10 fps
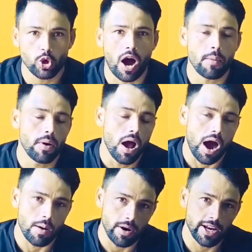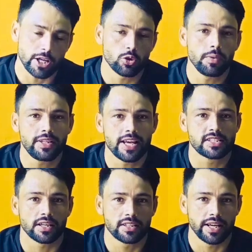जो आप हमारे हाथों में देख
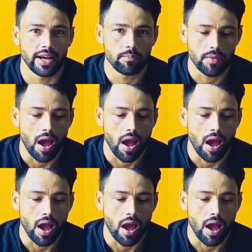सकते हैं